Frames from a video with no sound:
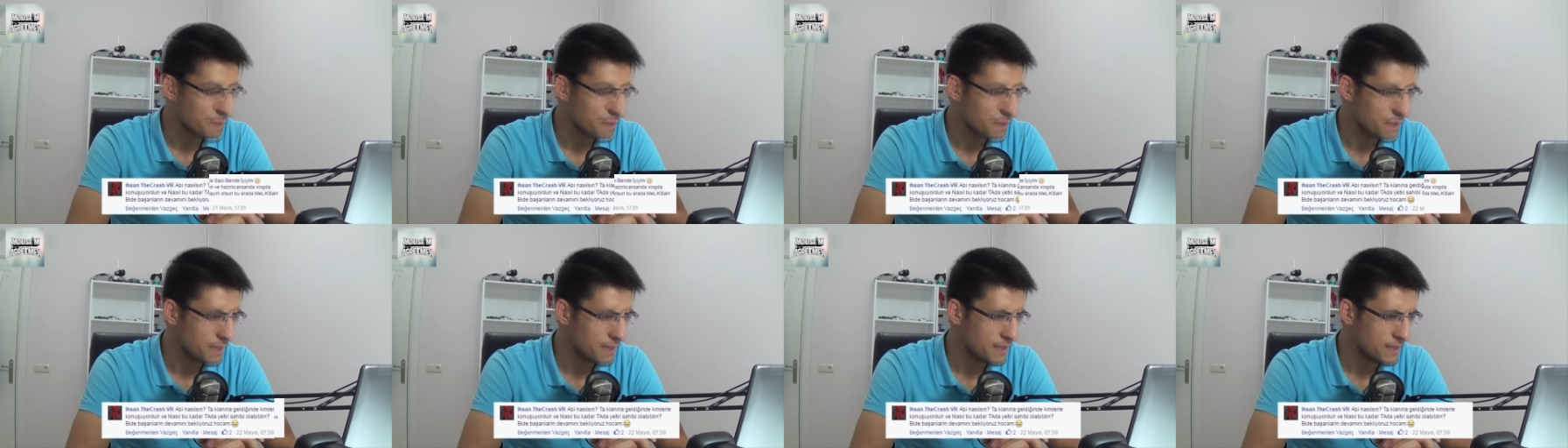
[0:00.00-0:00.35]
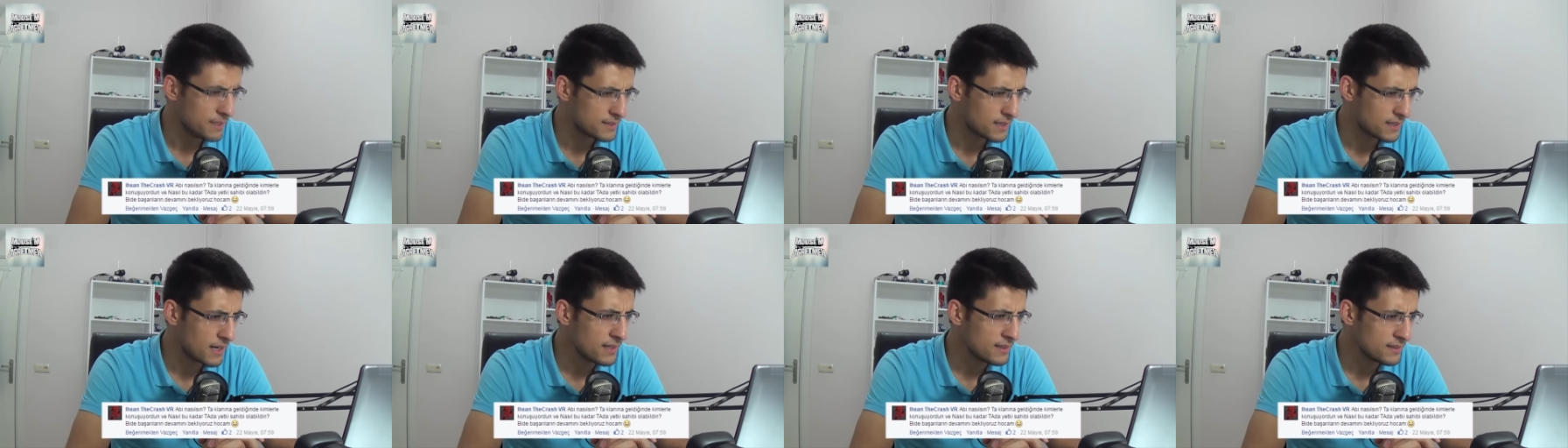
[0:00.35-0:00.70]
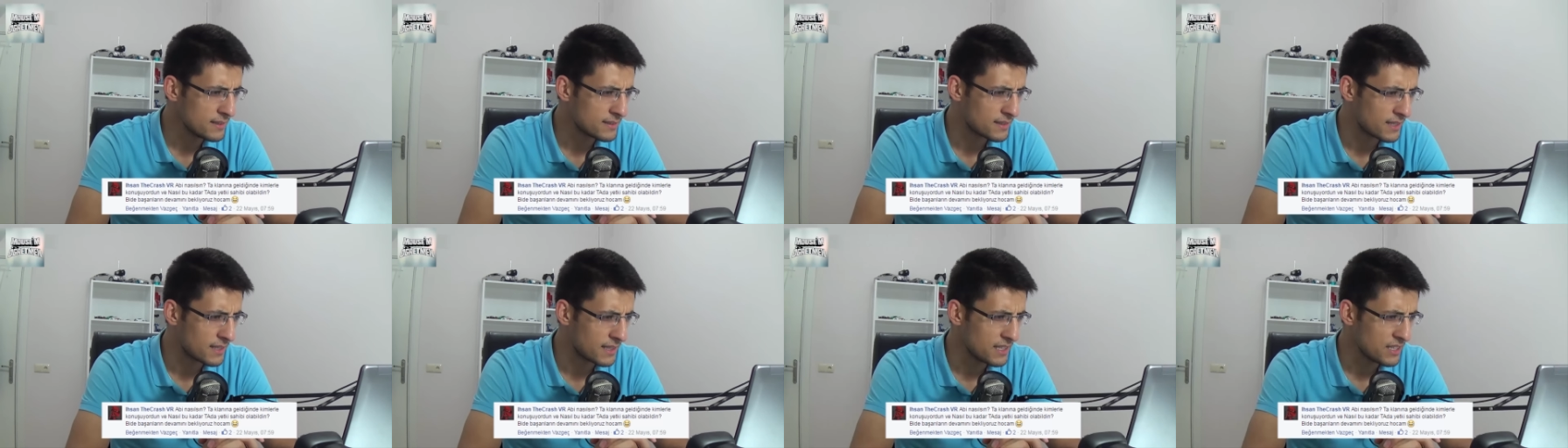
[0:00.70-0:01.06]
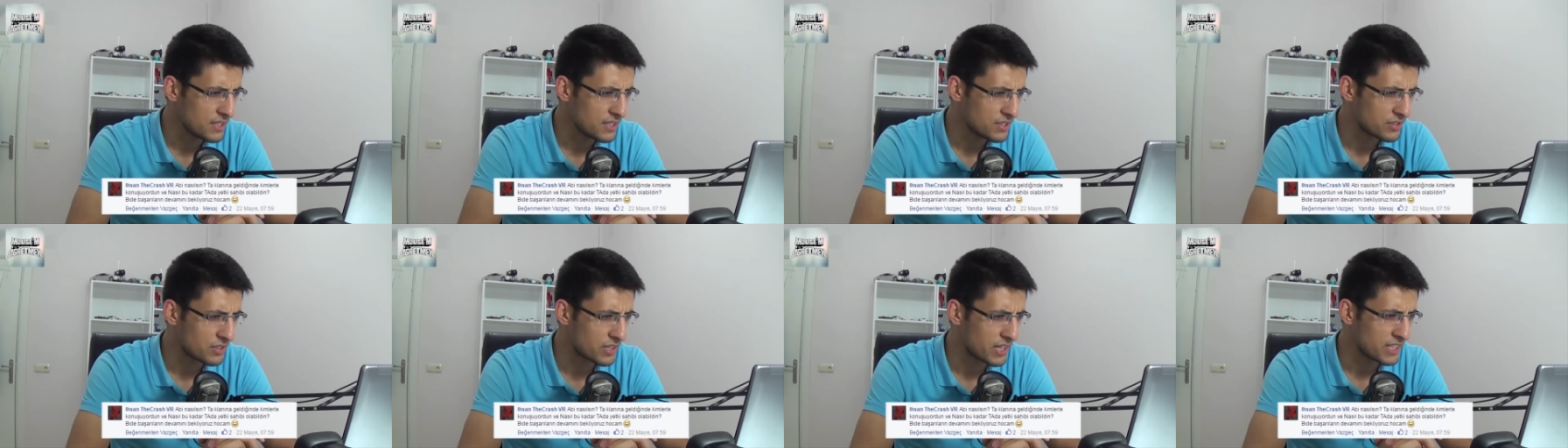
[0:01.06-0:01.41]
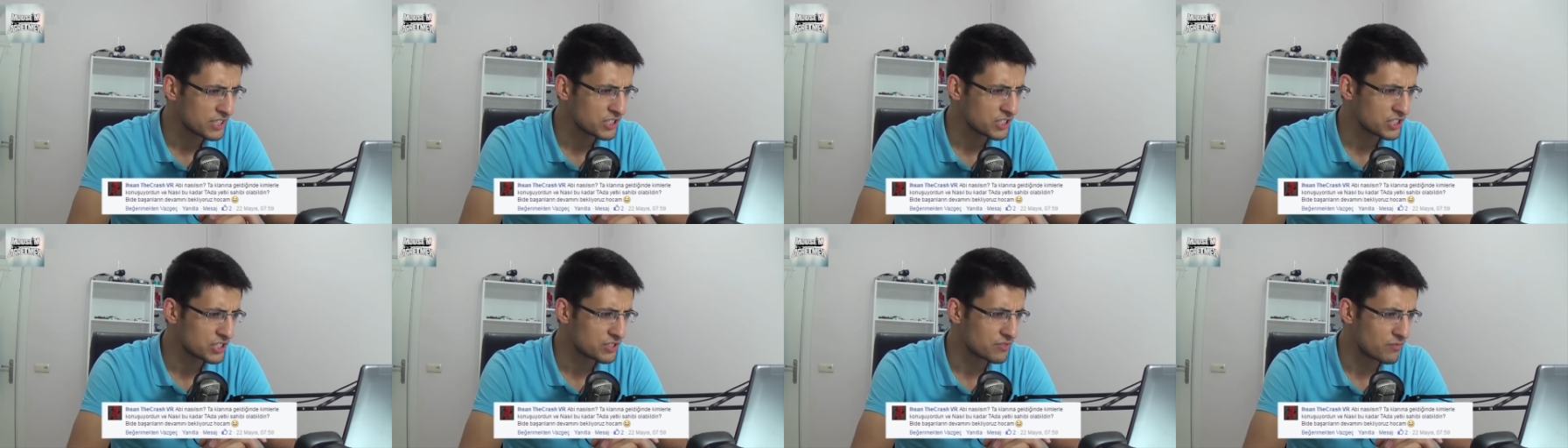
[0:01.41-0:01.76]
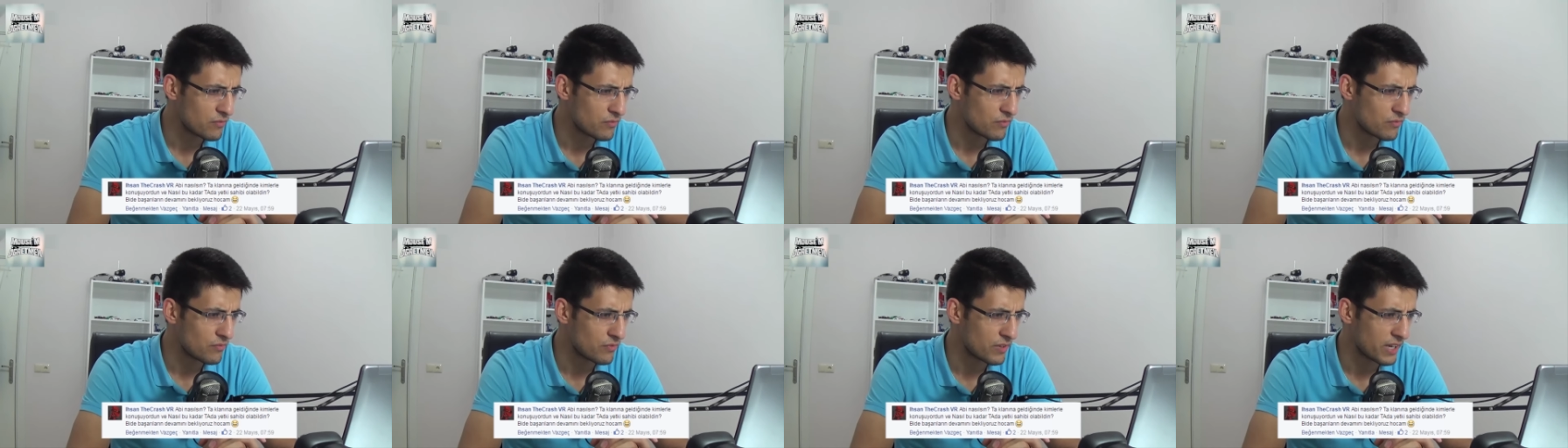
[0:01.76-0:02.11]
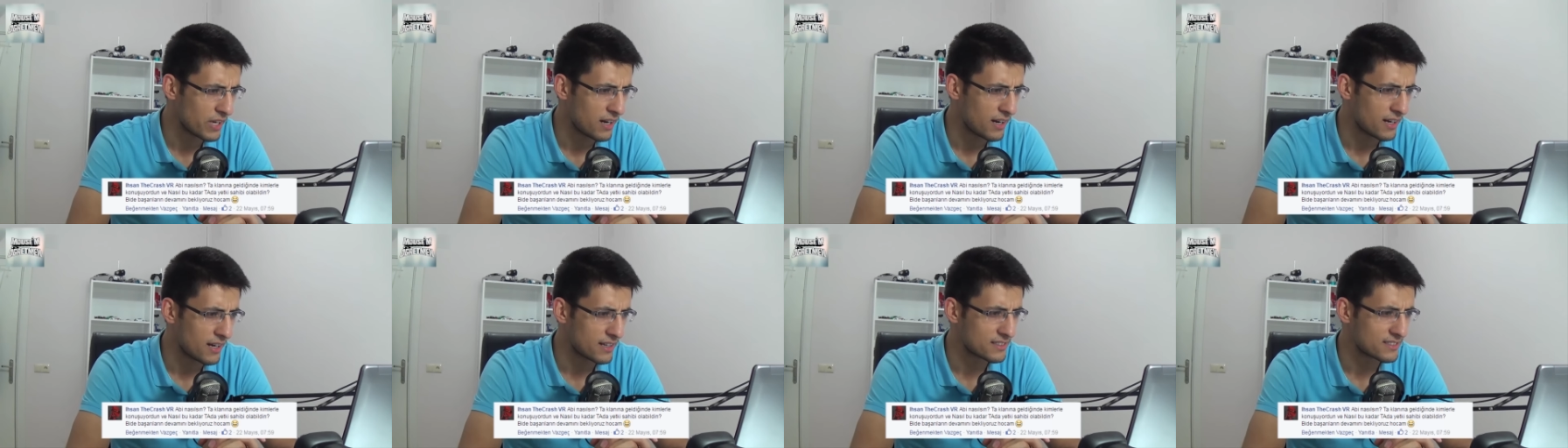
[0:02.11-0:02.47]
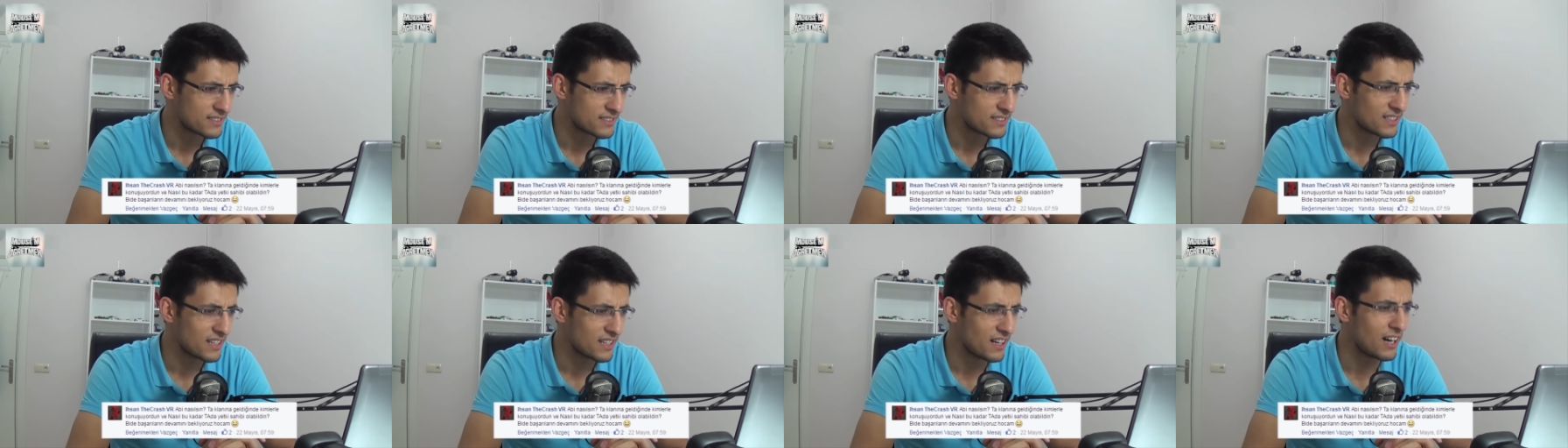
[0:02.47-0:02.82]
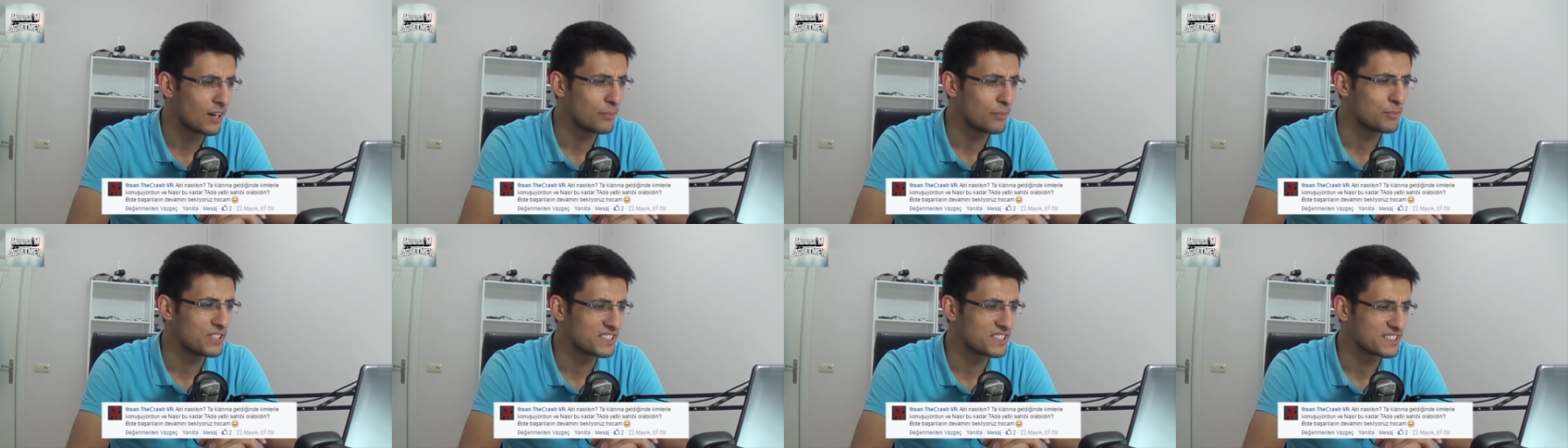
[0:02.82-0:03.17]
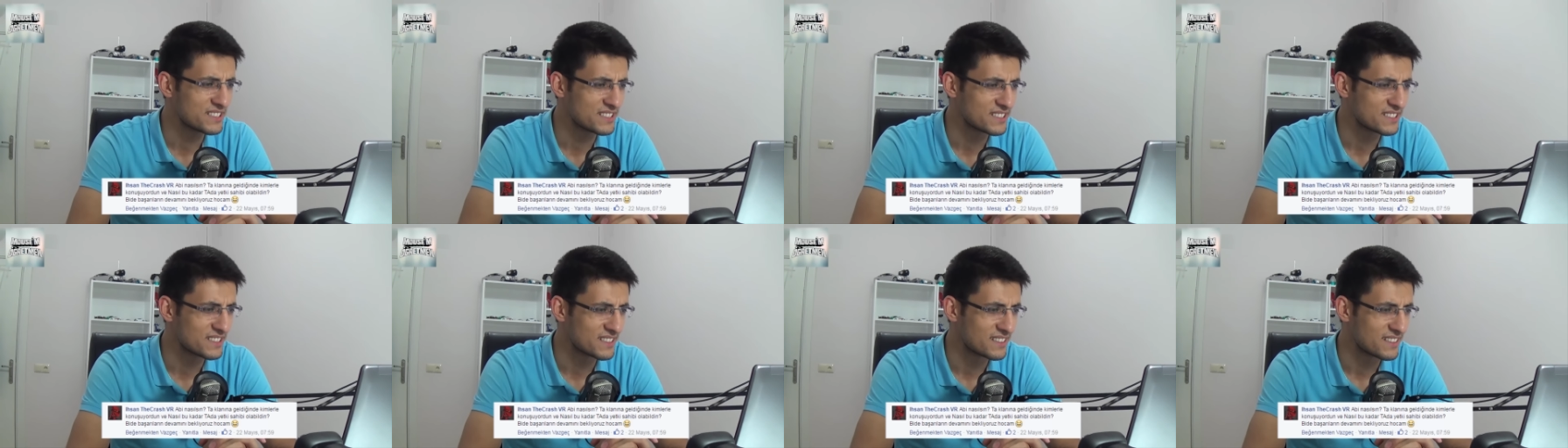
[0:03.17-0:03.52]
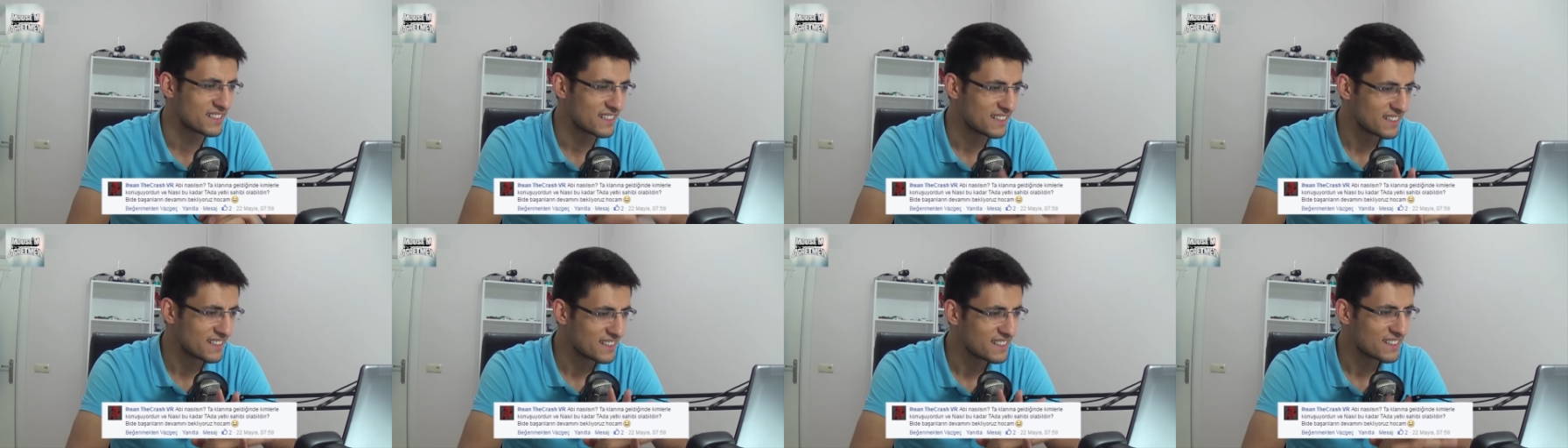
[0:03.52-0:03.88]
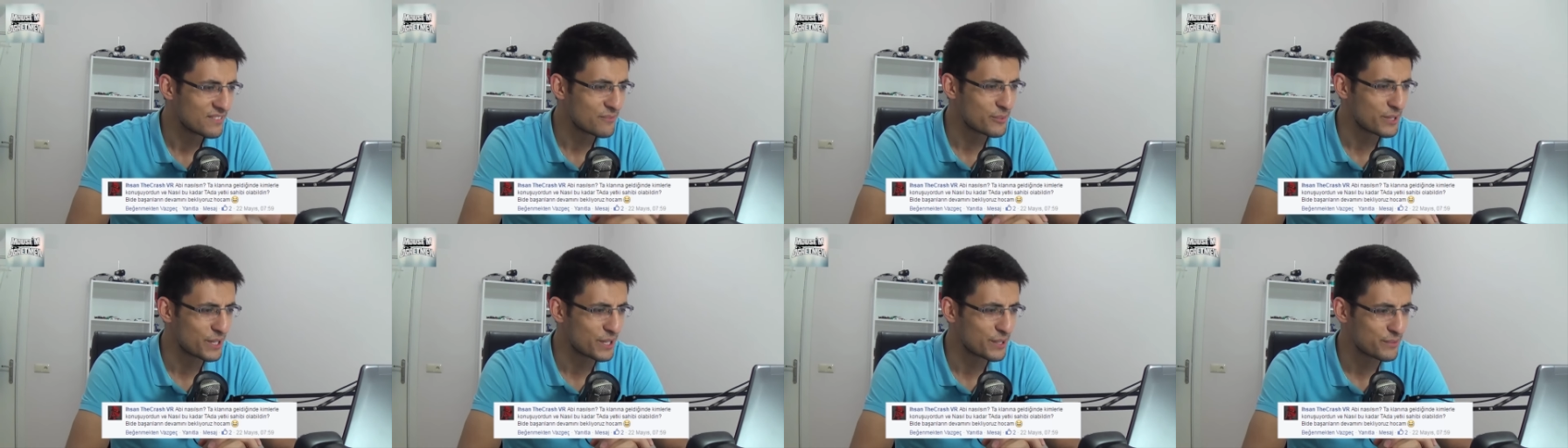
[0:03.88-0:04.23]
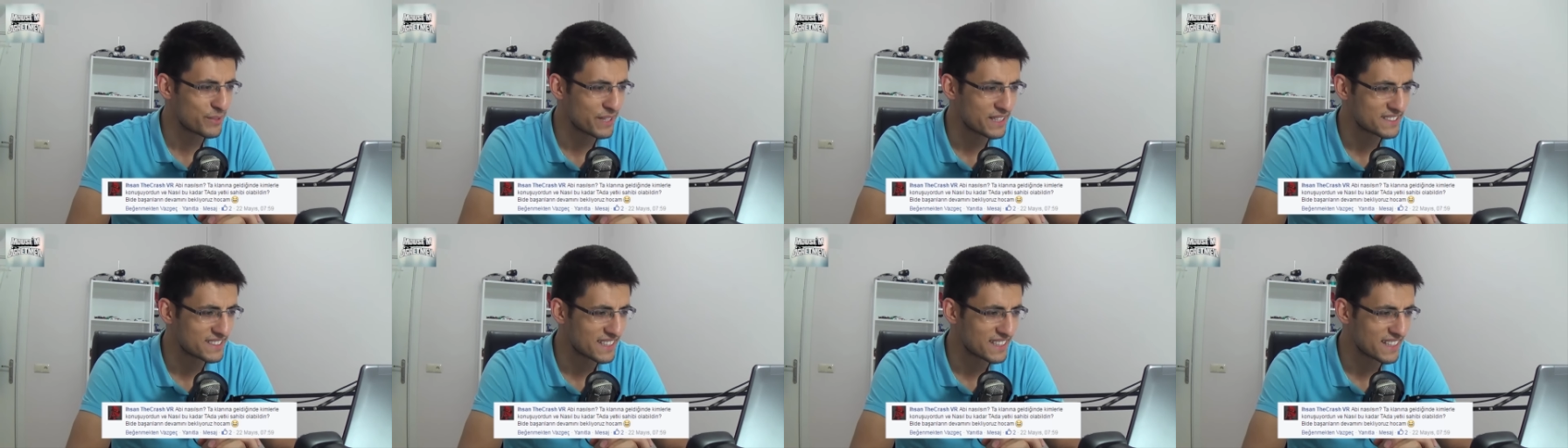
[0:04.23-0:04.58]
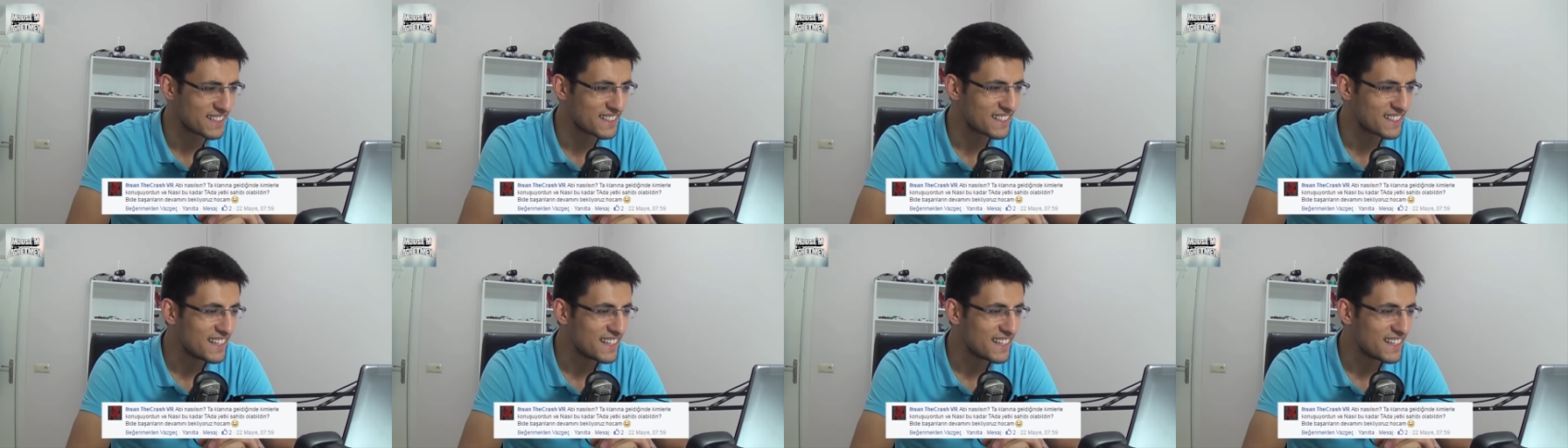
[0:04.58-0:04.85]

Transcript: İhsan T. Kuraş VR. Abi nasılsın? Merhaba İhsan.